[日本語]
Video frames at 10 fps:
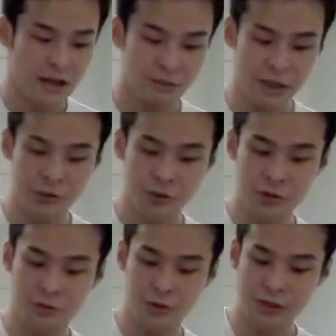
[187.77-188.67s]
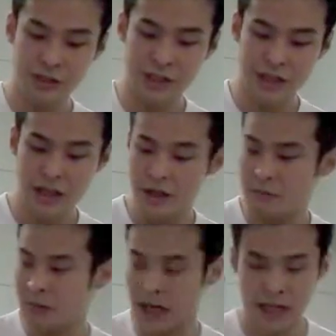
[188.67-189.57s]
でまあ、そういうものについて、
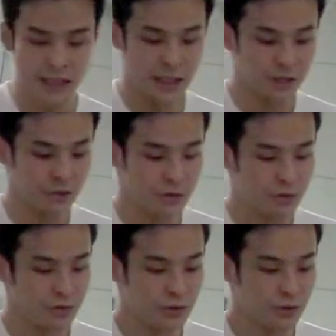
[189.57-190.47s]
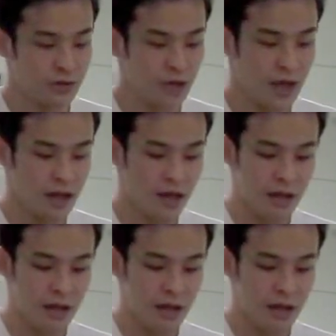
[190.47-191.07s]
まあ、解析をすることによって、